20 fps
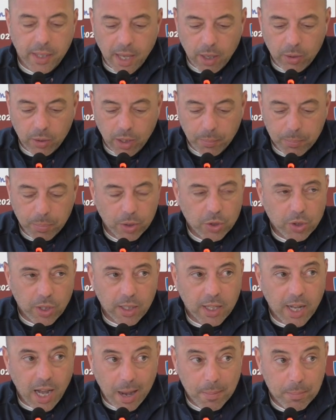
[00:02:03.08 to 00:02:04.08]
è chiaro che poi c'è
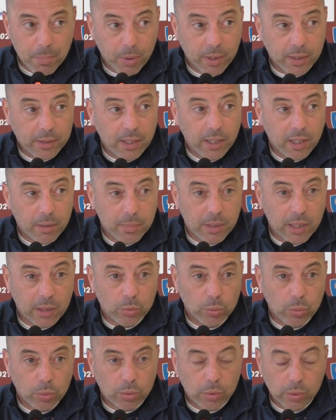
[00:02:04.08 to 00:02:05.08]
il campo che determina
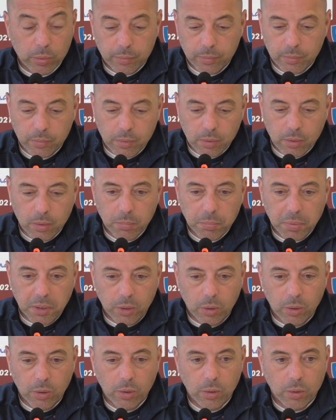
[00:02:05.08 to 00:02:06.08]
tutto, eh,
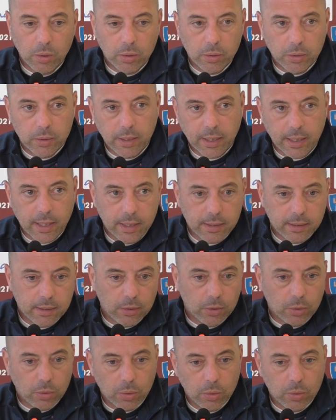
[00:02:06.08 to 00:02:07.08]
però i
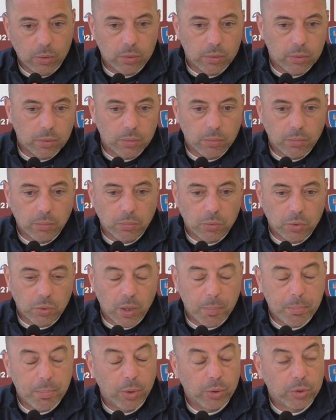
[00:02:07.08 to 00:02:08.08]
ragazzi sono, sono
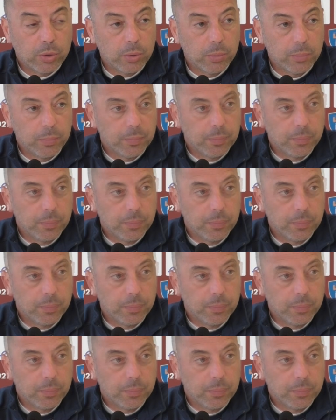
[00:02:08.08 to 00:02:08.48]
a posto.